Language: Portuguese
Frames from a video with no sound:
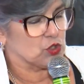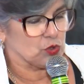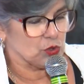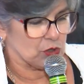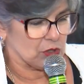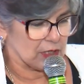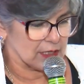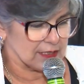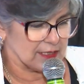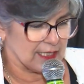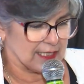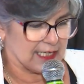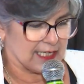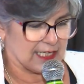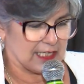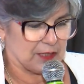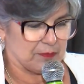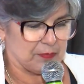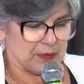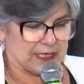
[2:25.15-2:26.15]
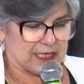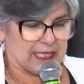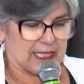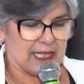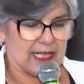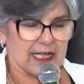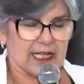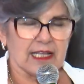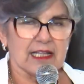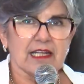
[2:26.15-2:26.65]
a importância da
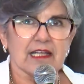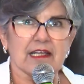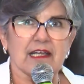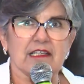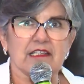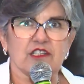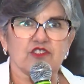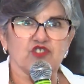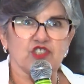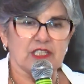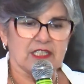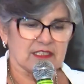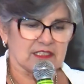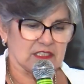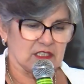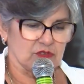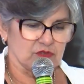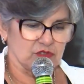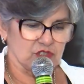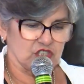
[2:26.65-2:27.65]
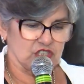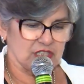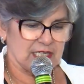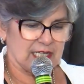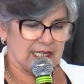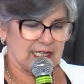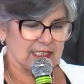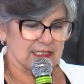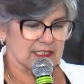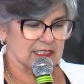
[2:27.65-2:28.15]
luta pelo
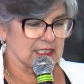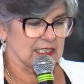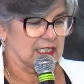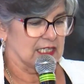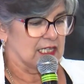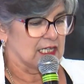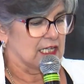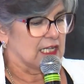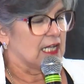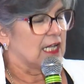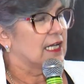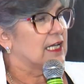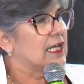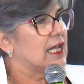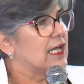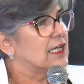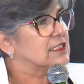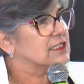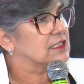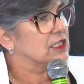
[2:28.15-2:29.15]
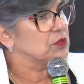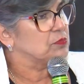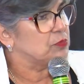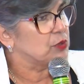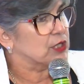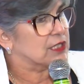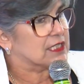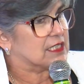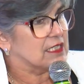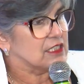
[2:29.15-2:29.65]
reconhecimento dos economistas
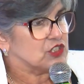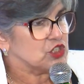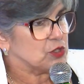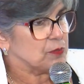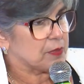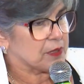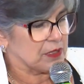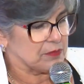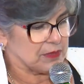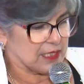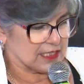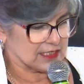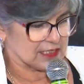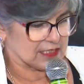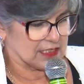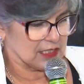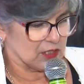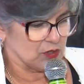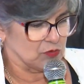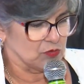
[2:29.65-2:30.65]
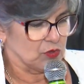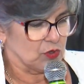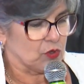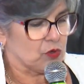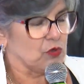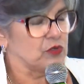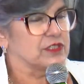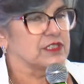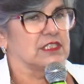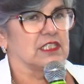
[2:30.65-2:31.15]
na comunidade brasileira.